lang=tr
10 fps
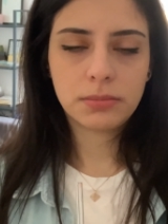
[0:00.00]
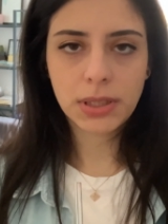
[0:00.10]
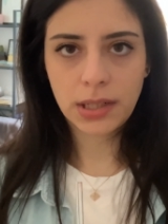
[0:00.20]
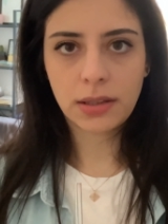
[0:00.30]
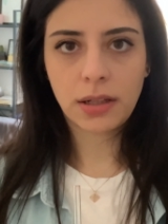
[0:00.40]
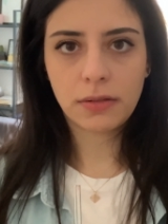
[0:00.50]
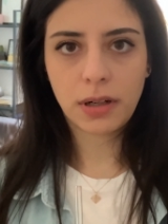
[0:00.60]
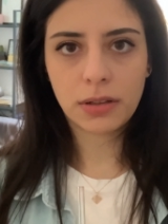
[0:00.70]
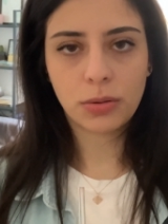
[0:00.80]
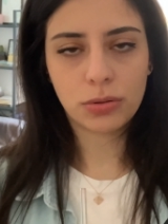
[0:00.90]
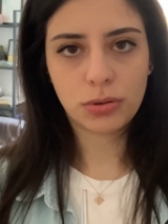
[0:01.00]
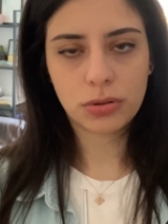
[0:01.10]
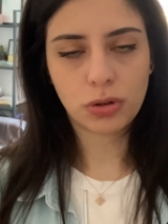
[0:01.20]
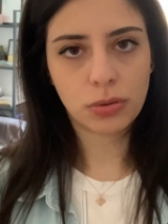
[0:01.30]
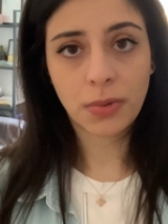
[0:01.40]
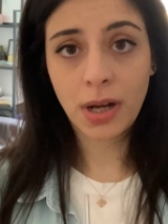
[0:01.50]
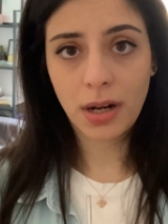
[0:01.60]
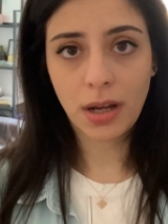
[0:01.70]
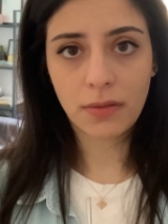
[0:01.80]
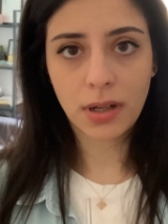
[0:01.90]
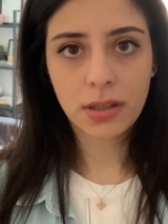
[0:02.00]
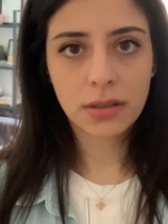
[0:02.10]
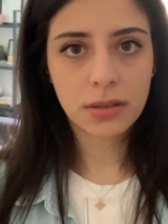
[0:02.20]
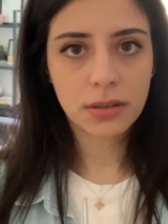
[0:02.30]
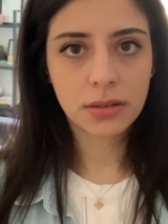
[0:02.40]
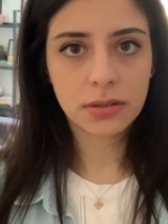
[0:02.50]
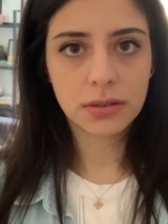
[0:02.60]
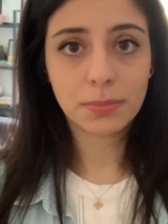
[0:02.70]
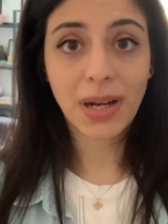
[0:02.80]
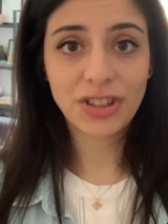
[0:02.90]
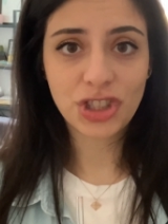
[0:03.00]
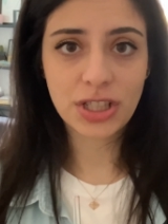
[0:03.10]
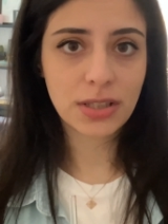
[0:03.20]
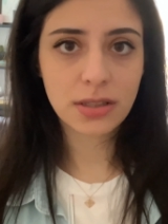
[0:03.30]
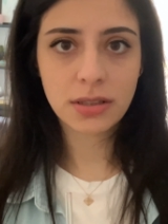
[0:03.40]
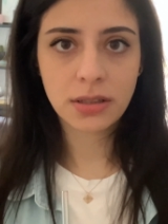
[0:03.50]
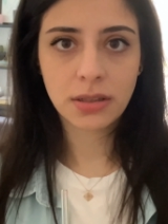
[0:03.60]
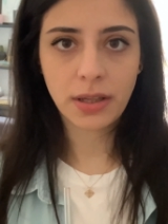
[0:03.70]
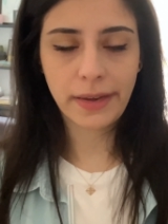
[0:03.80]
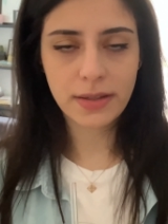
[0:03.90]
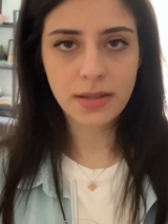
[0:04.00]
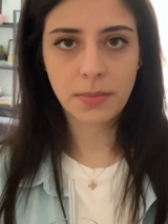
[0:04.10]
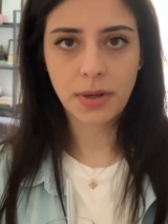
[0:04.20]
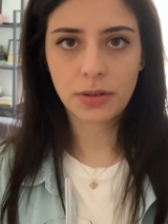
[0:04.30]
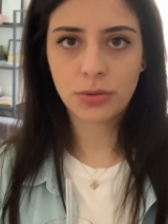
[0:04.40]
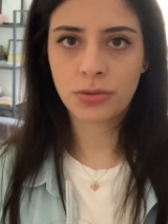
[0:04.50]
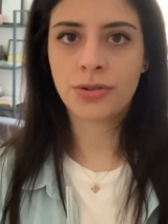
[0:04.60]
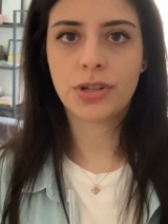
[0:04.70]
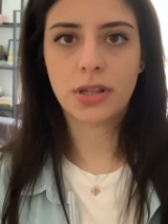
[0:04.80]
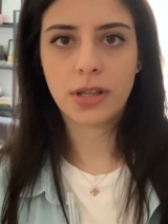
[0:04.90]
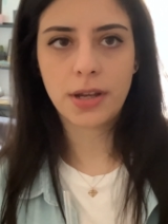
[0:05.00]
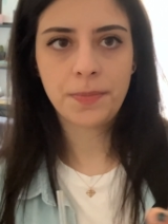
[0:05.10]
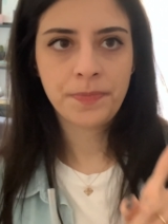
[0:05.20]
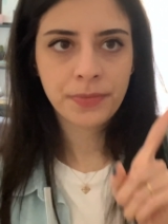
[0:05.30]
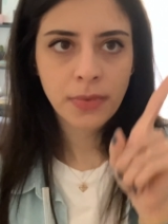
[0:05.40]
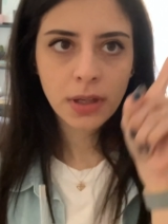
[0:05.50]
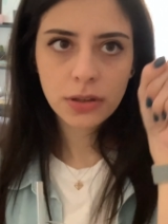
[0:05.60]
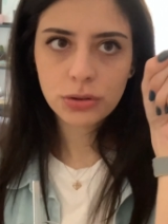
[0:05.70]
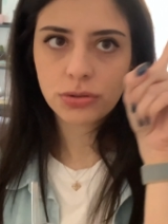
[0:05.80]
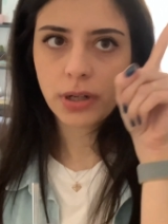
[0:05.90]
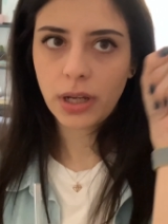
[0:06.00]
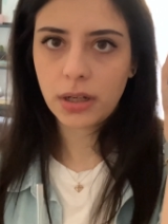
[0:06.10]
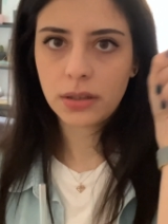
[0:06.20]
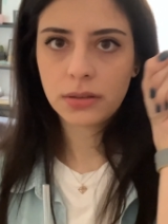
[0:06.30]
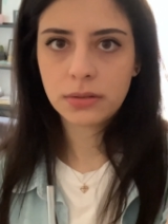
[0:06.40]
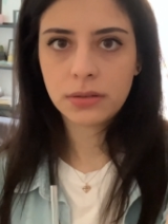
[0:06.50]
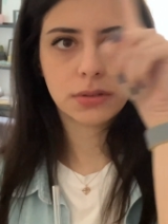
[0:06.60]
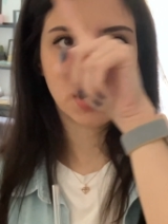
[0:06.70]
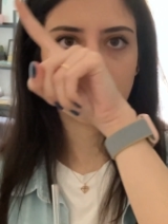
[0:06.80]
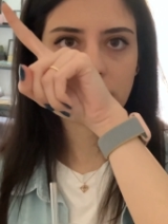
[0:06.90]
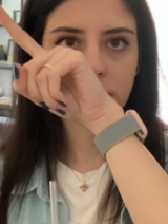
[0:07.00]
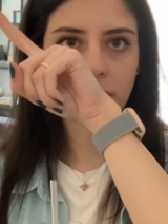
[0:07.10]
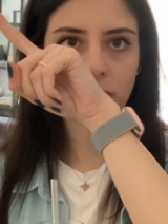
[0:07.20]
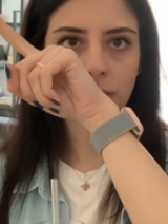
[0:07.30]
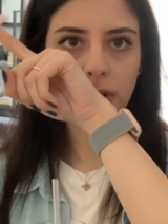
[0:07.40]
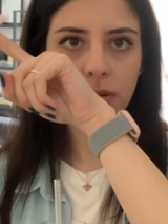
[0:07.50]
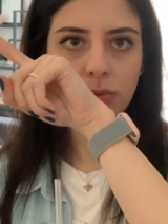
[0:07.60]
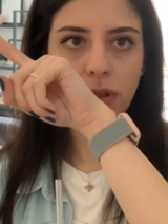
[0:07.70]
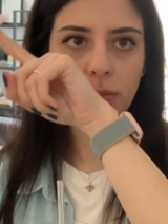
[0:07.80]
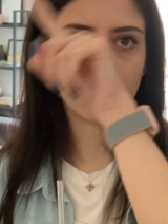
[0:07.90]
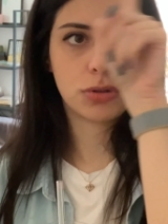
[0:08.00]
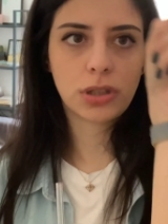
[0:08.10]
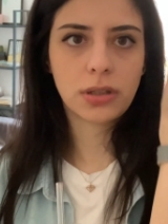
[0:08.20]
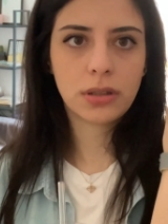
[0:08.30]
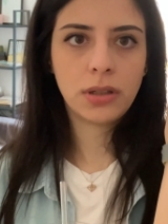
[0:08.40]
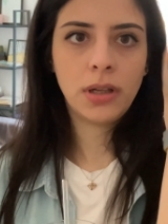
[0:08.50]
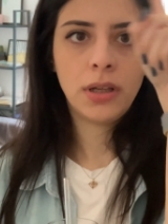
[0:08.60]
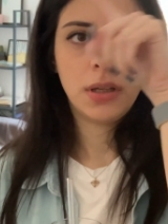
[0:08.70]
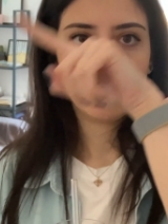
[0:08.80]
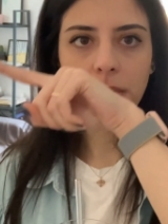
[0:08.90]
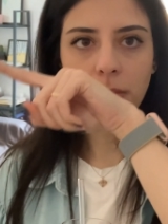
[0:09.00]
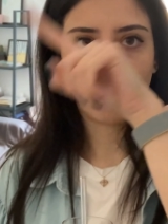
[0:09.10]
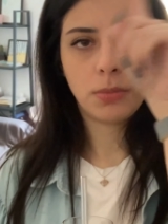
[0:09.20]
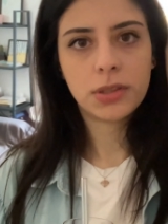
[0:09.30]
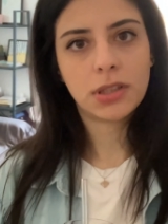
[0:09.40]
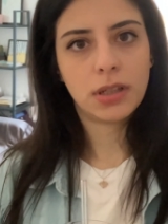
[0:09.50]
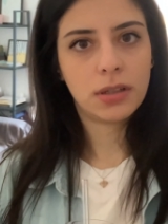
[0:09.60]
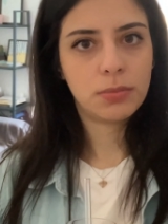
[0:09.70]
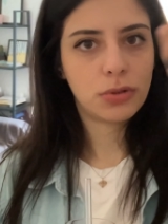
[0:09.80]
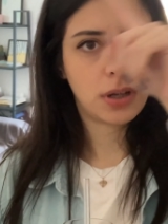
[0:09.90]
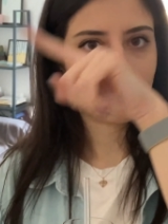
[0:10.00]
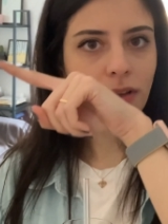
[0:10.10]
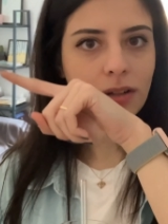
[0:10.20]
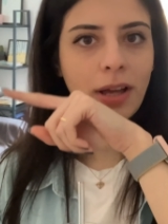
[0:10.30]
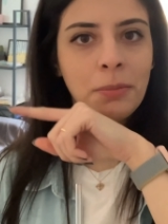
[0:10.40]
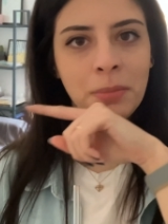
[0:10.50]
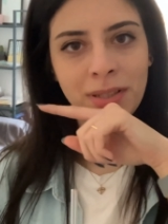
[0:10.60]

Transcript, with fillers: bir kanal vardı onu çok izliyordum hala var. Ee, Cheese. ASMR Türkçe diye şuraya kanalı bırakıyorum ya da buraya mı olacak? Bilmiyorum işte bu taraflardan